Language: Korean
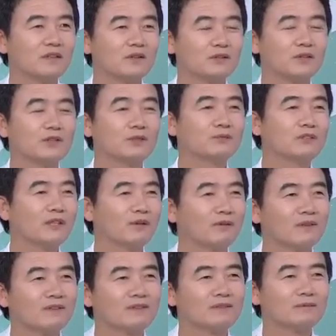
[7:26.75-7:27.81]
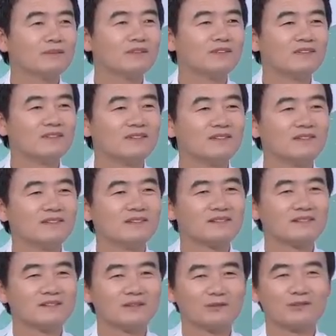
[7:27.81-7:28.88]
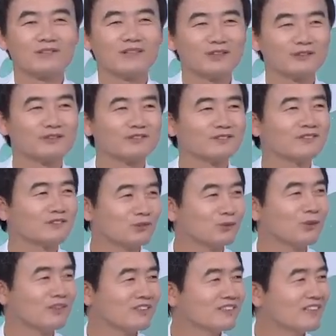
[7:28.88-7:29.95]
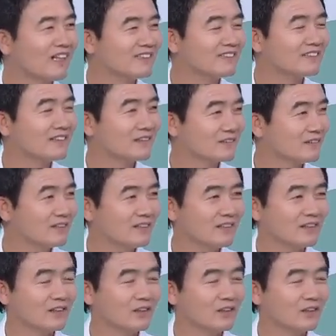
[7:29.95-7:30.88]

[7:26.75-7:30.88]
전임자의 월급을 그 국가가 주는 거, 주고 있는 거 아니냐. 그런데